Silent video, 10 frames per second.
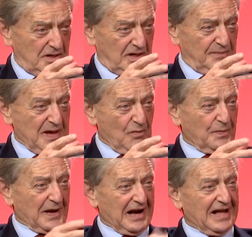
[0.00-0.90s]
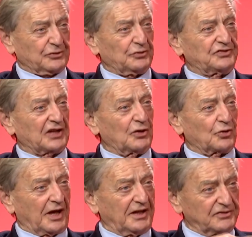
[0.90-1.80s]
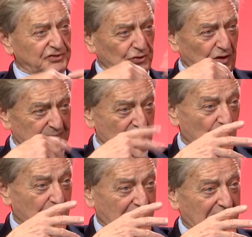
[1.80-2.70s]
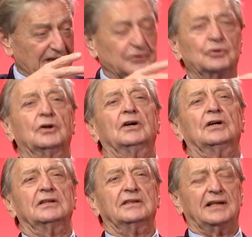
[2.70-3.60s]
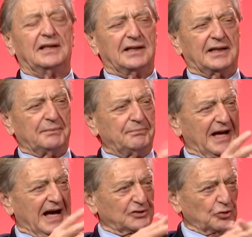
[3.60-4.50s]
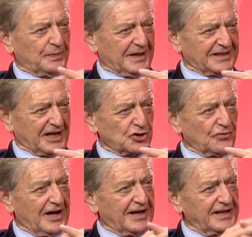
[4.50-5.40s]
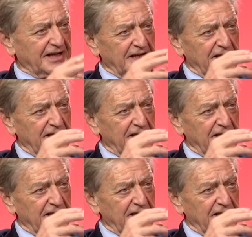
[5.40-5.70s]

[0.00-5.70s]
Abbiamo parlato di San Lorenzo, abbiamo parlato del beato padre Giovanni,